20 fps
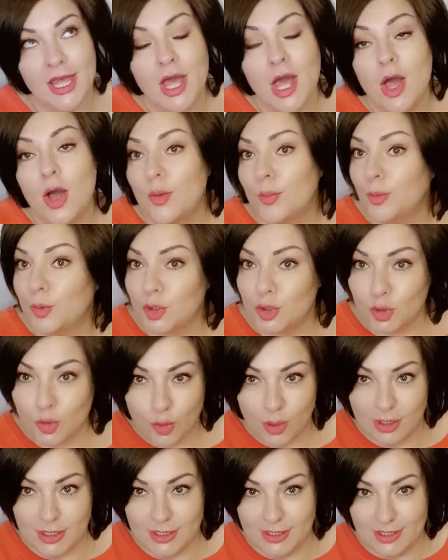
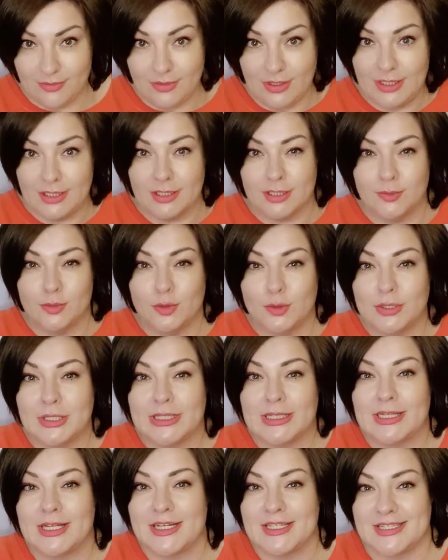много новинок, много
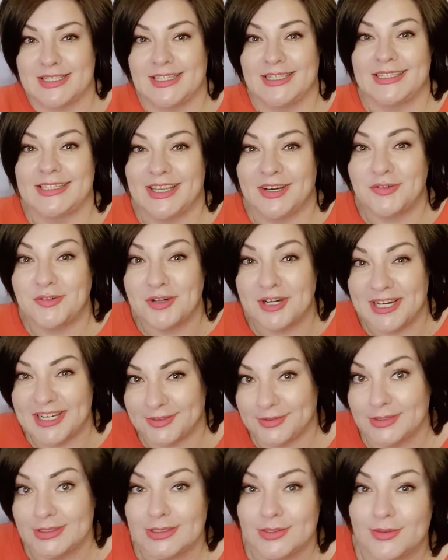классных товаров
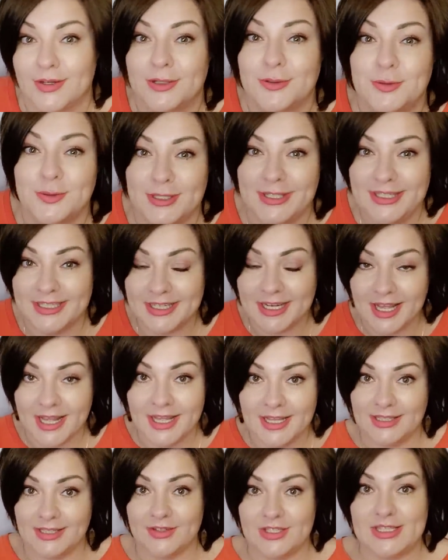новогодних.
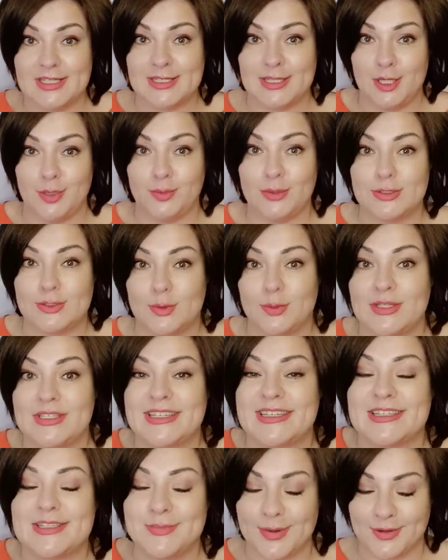Давайте скорее приступать к
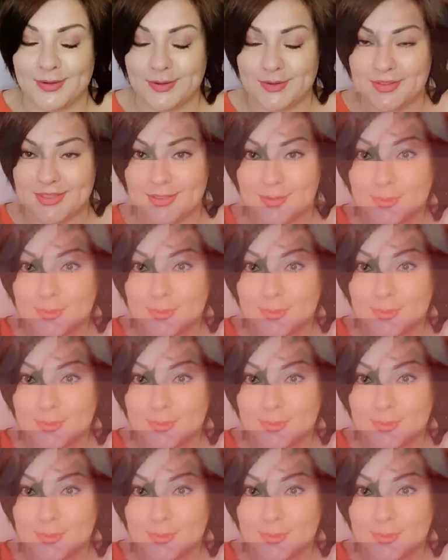распаковке.